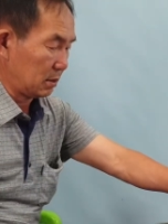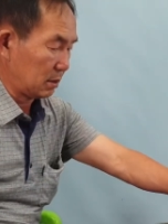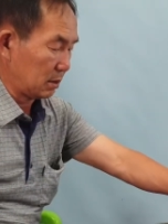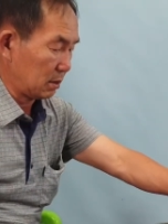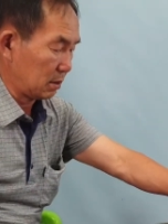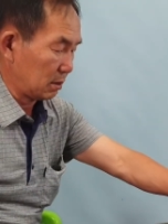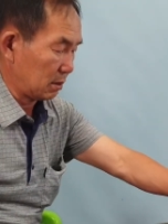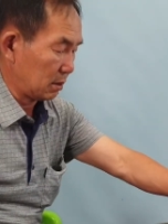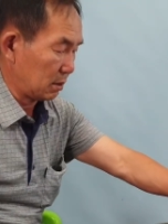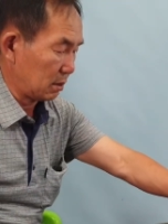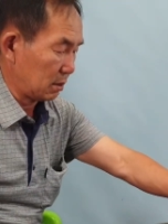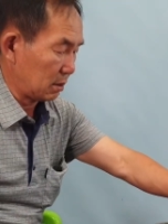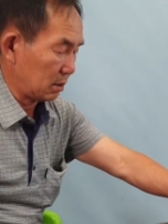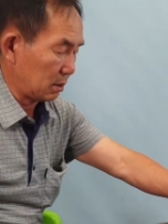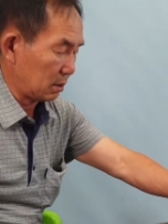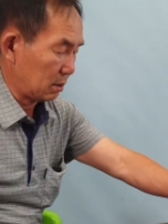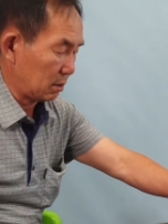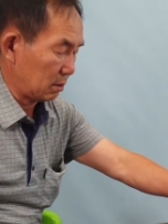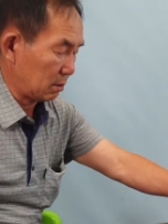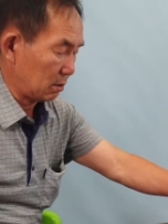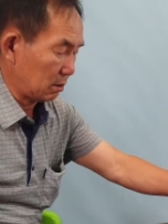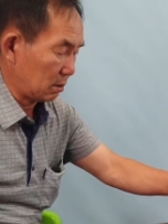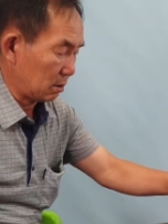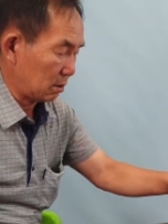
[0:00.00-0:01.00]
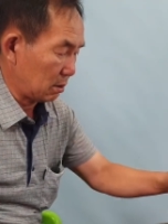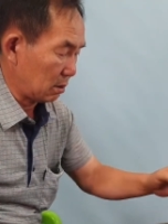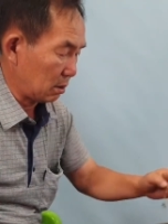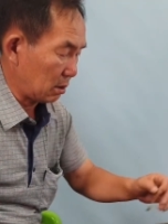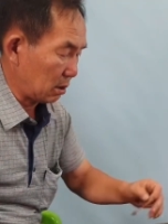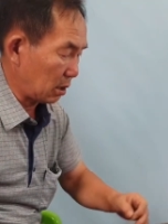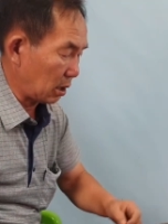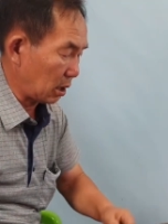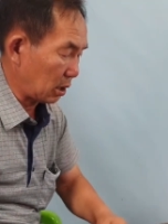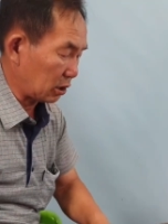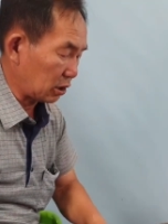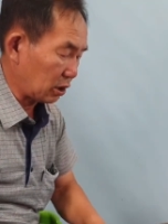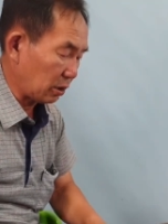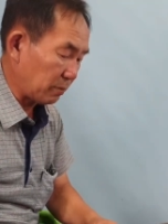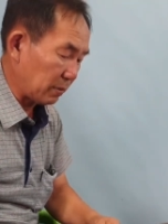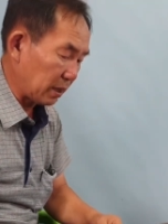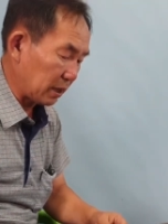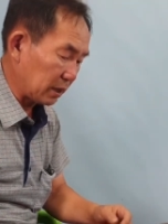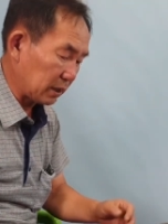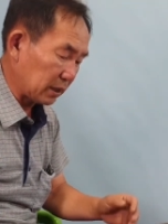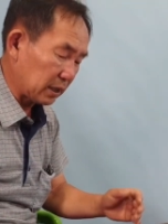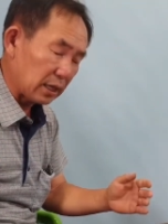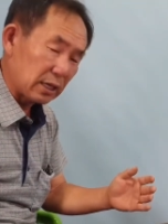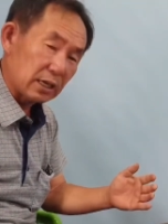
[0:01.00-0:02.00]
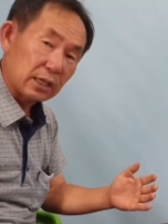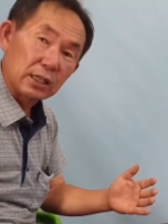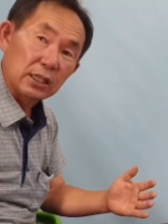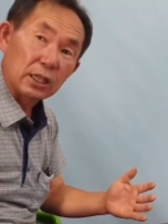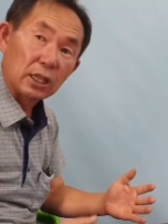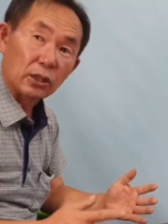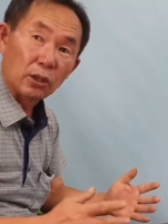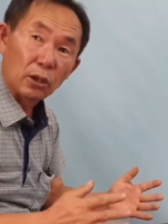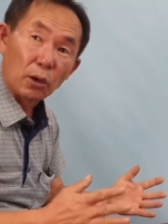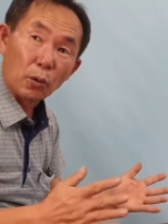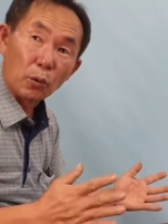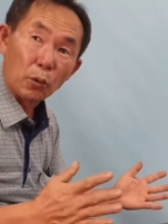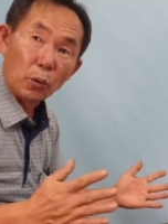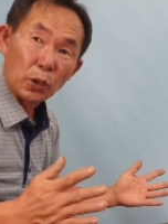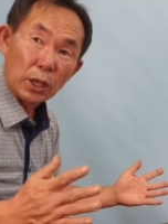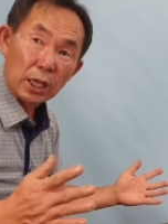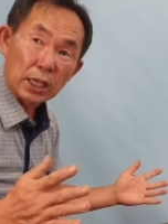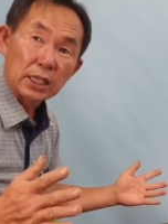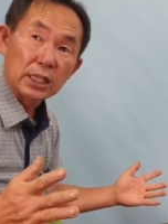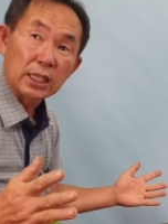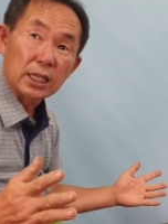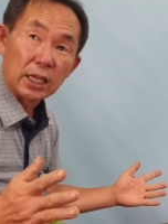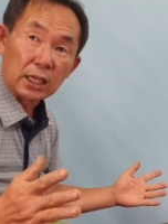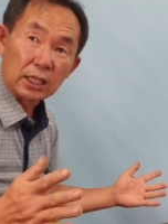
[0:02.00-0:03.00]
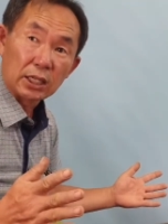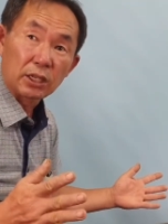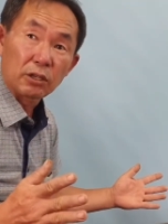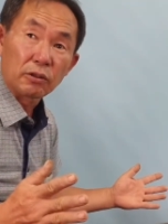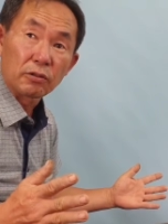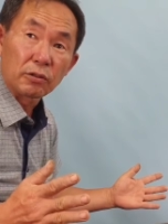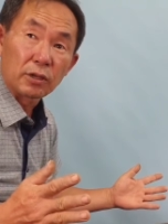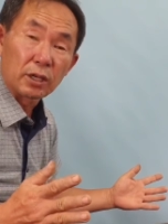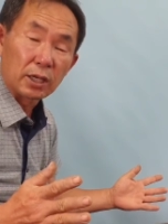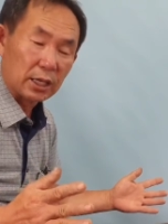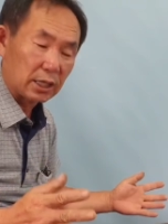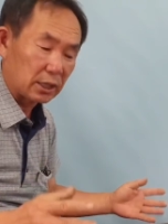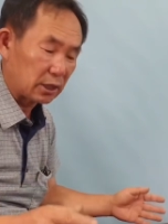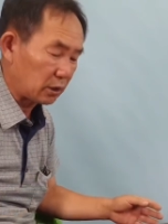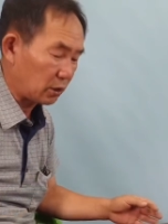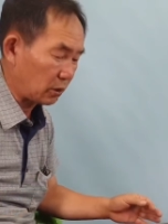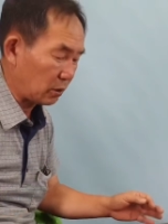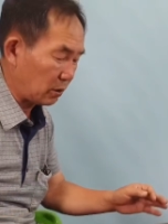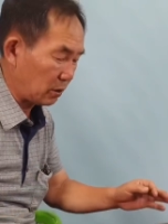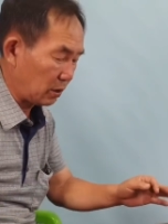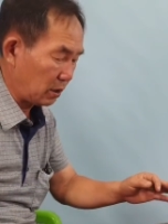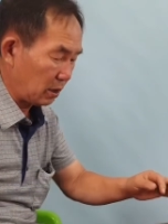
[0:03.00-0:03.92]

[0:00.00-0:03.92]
뭐 아, 천만 원짜리는 이제 더 오랜 시간 어, 키운 네. 거겠죠.